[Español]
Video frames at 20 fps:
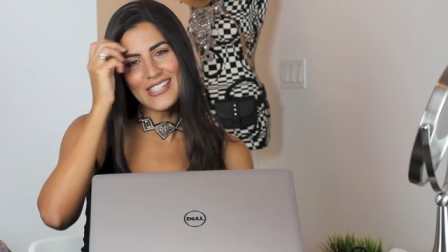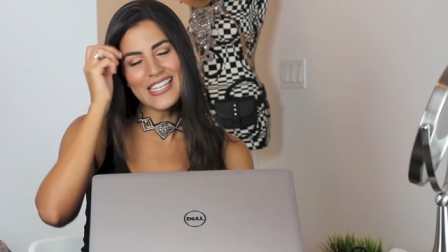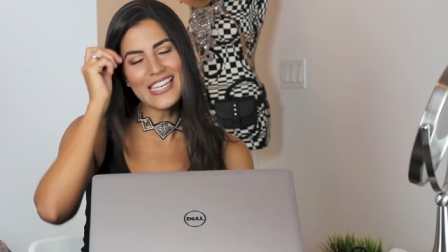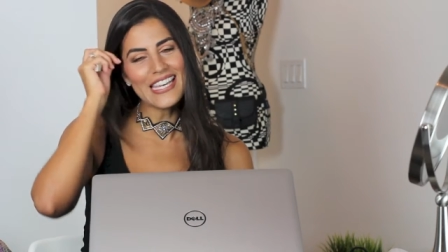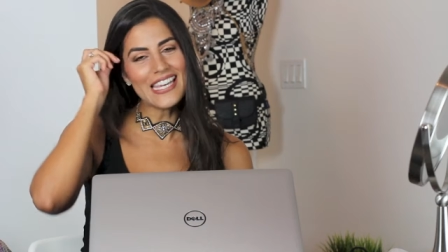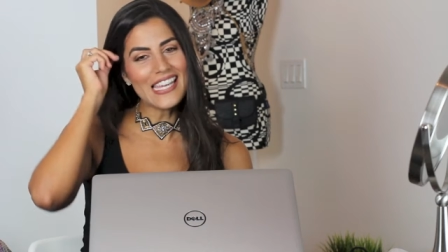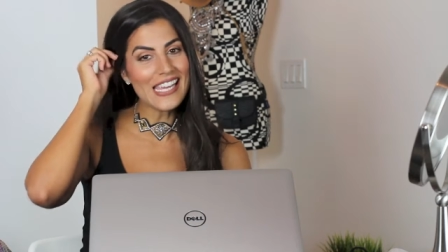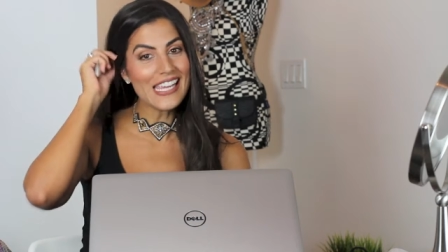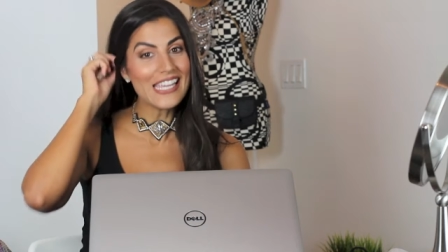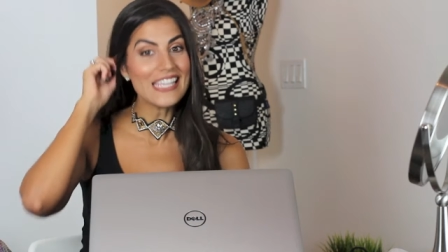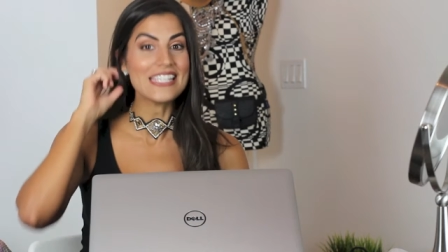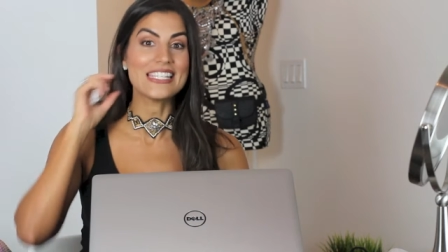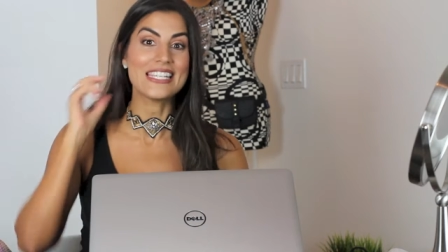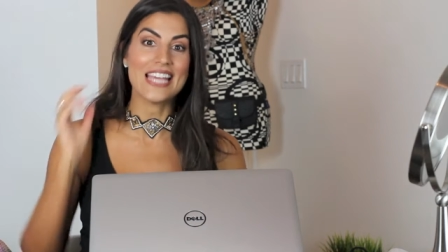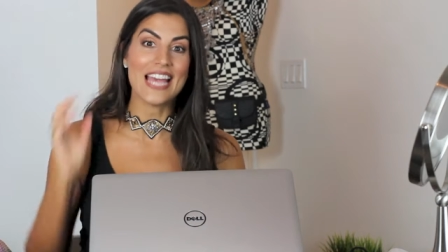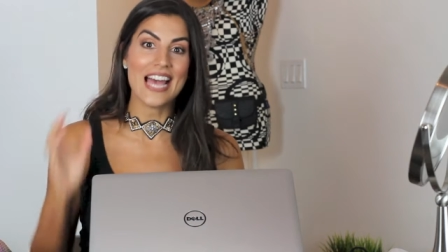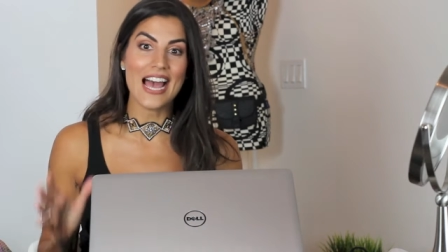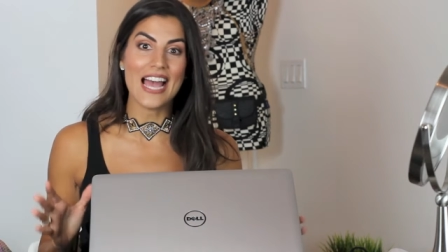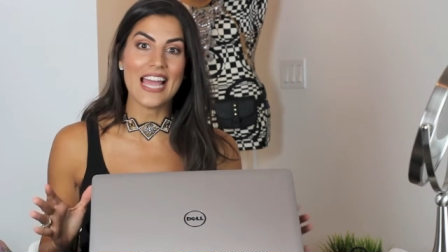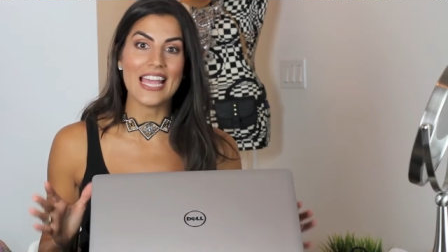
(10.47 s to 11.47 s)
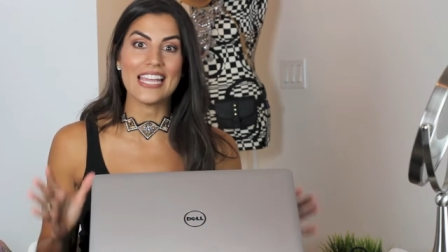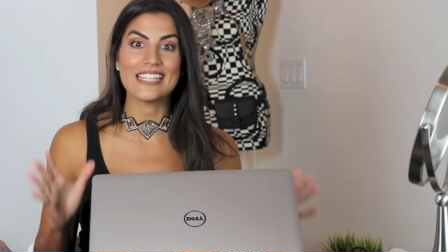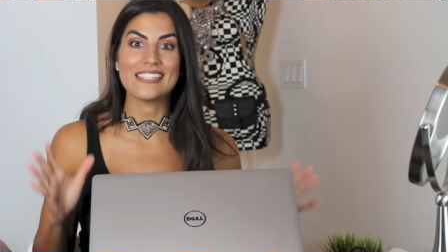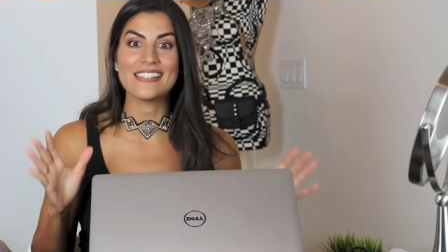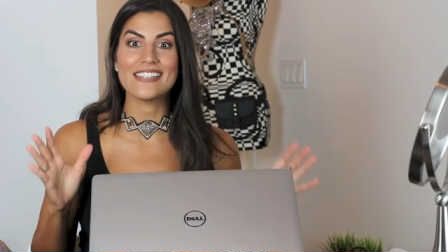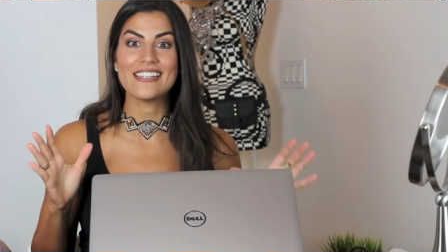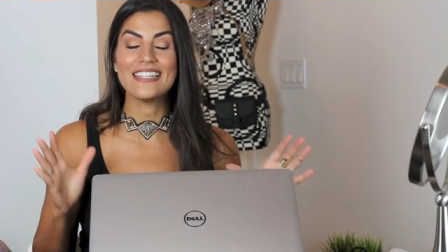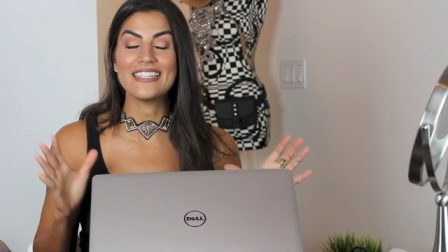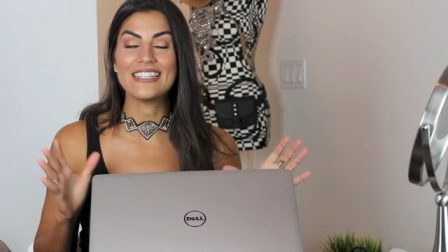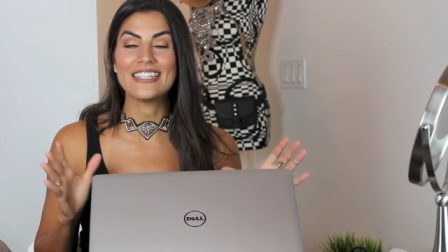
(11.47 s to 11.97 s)
y ya
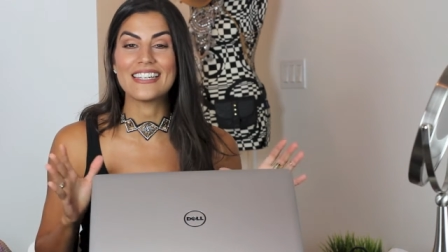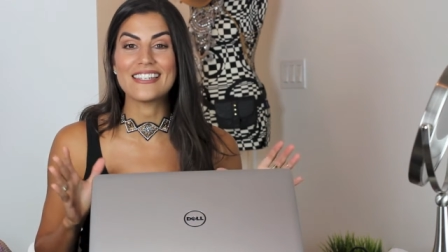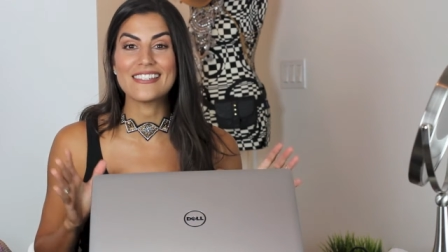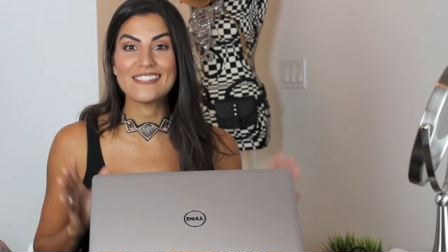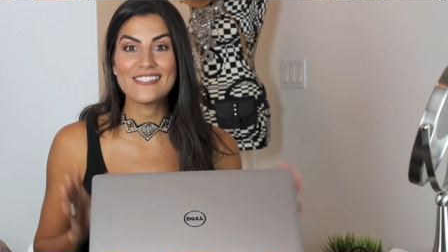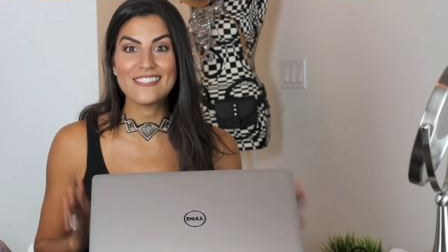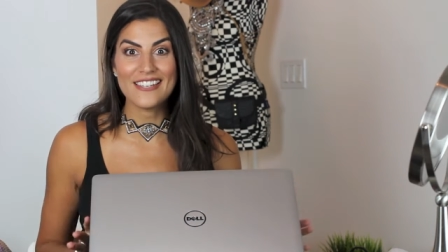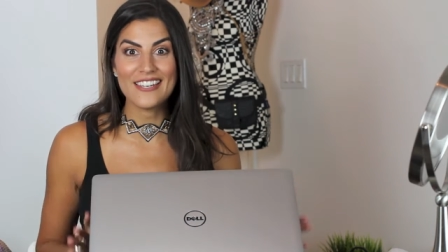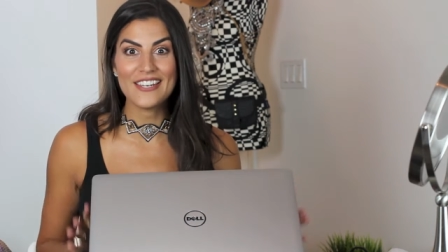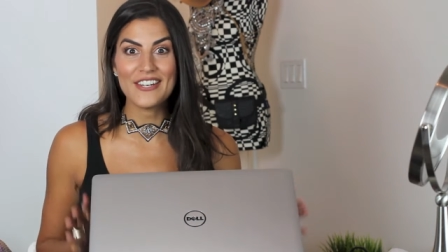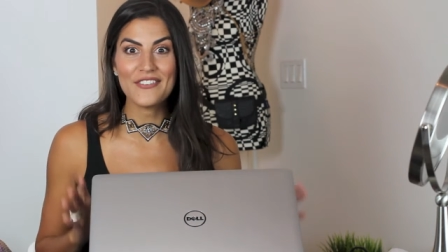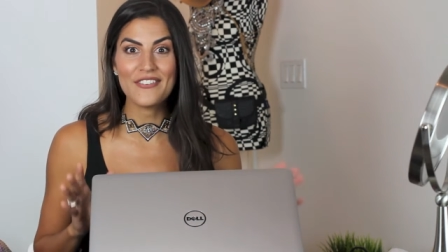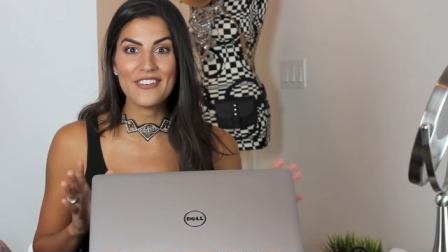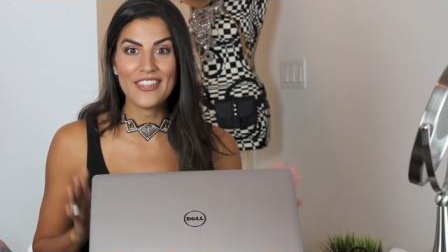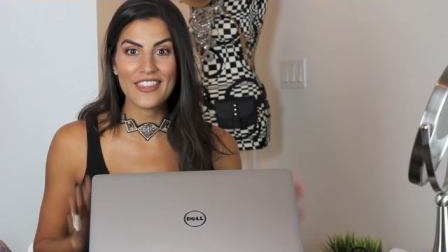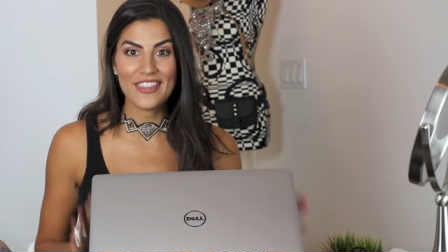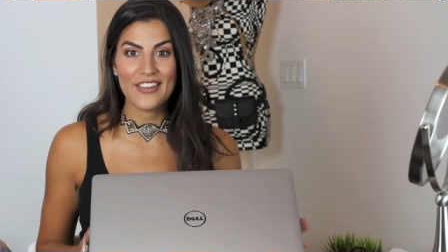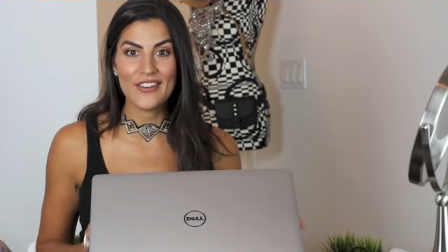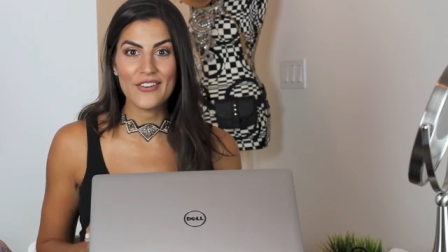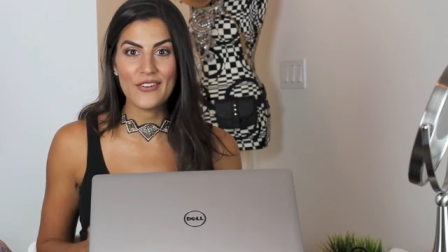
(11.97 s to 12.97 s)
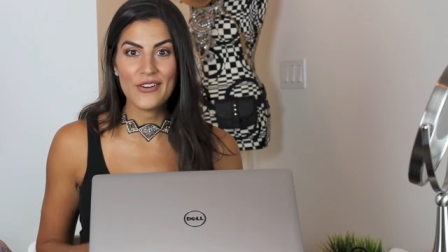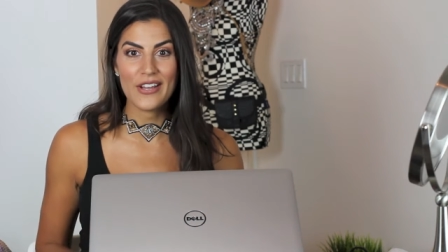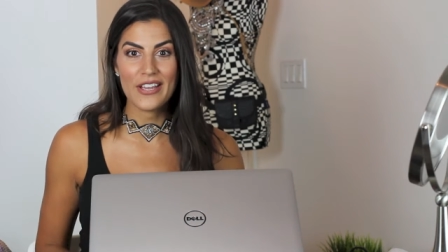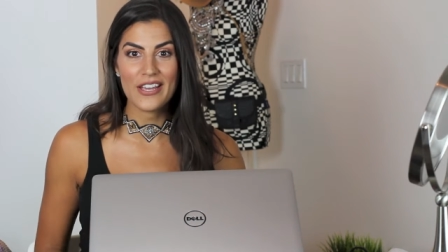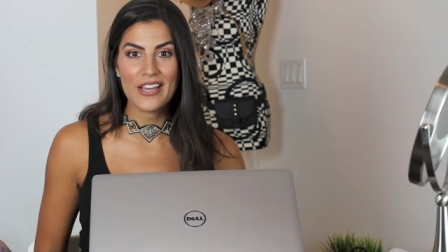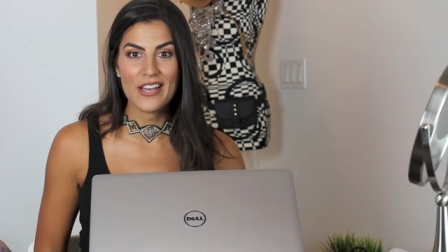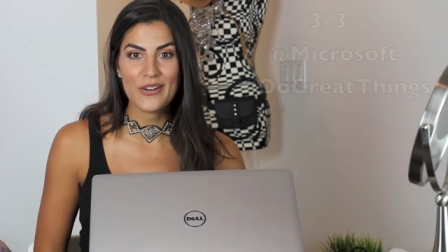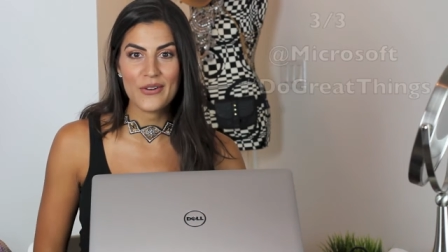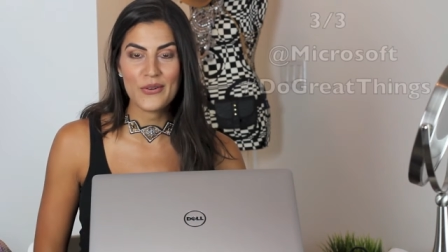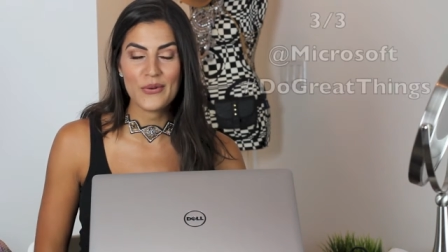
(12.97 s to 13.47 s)
este es el tercer video que
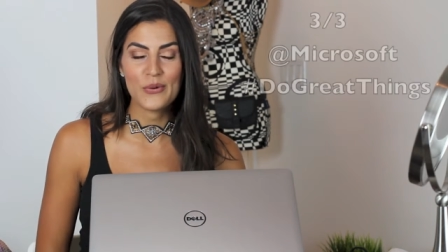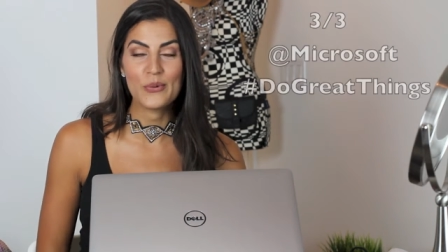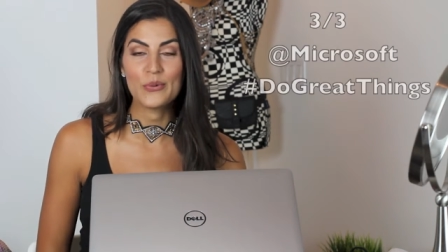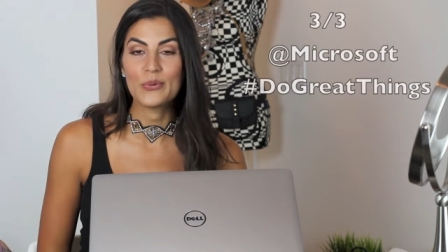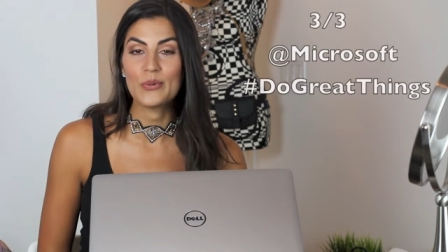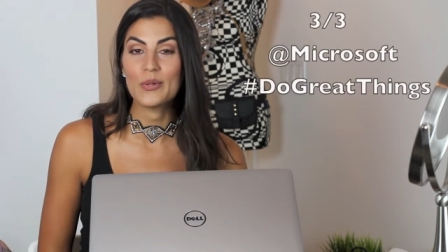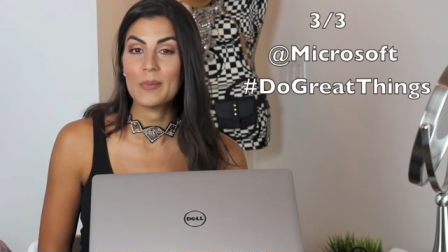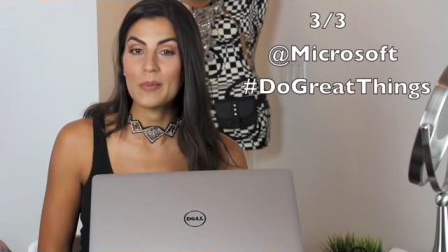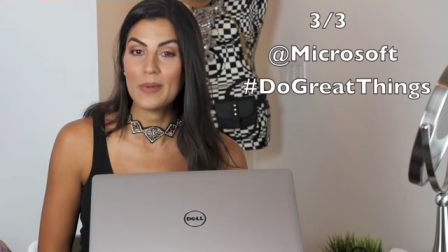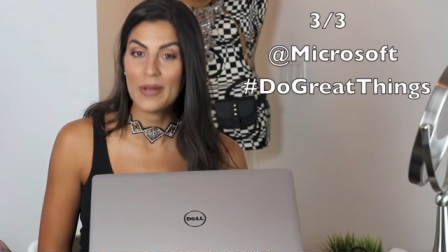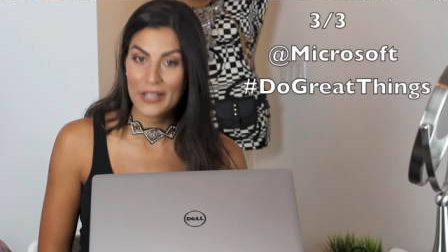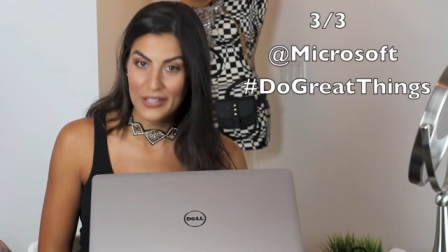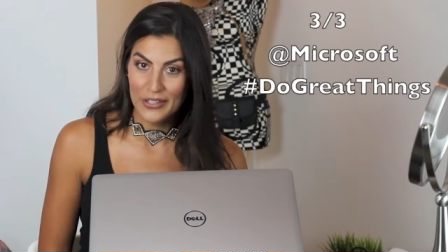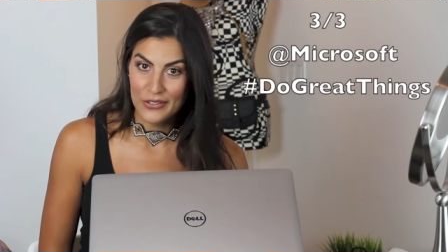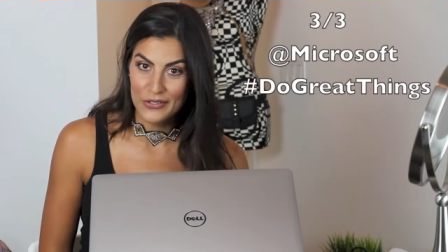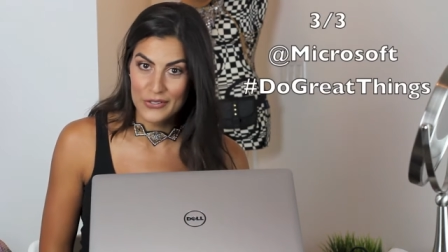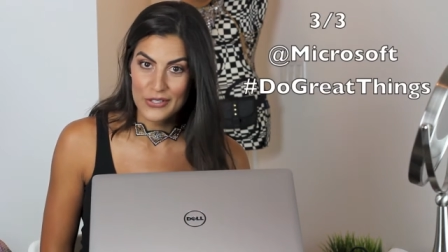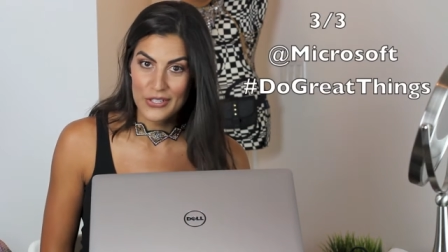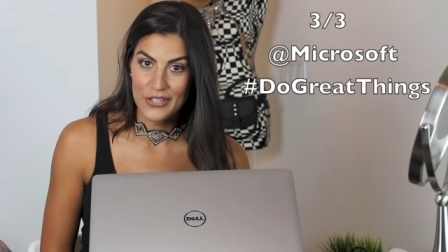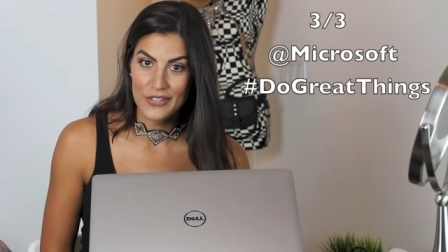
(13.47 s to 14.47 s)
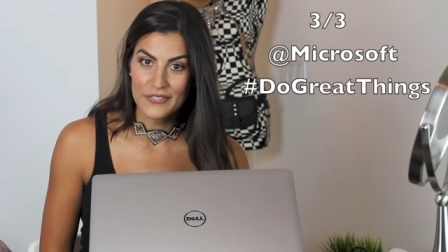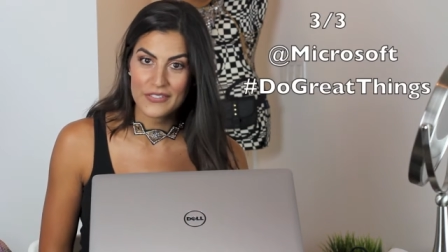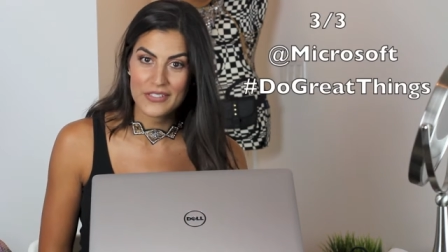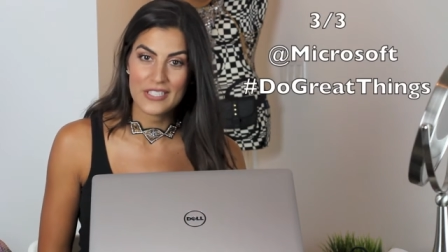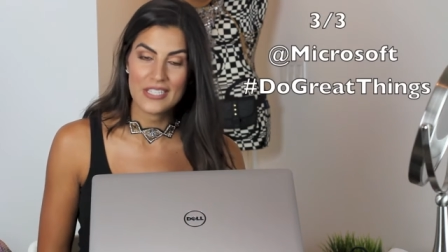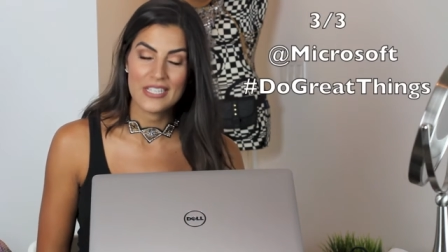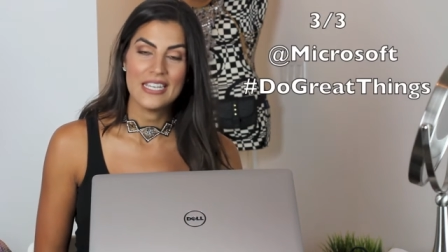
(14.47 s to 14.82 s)
hago junto a Microsoft.